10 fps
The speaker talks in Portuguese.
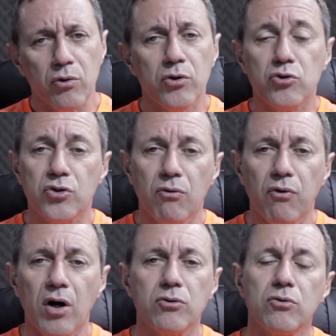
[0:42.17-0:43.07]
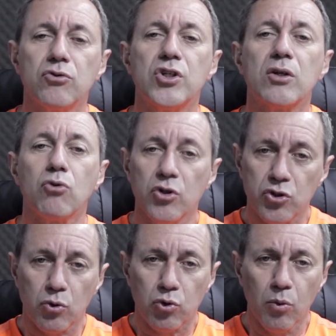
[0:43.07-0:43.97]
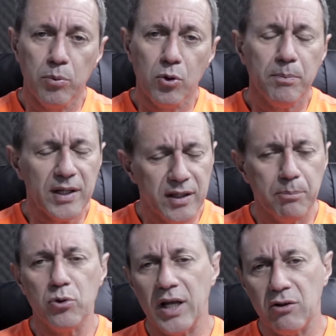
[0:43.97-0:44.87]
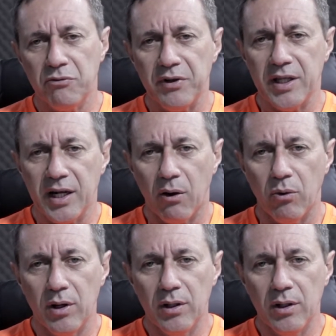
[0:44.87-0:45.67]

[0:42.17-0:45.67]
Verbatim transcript: e o seu voto no dia 2 de outubro para deputado federal.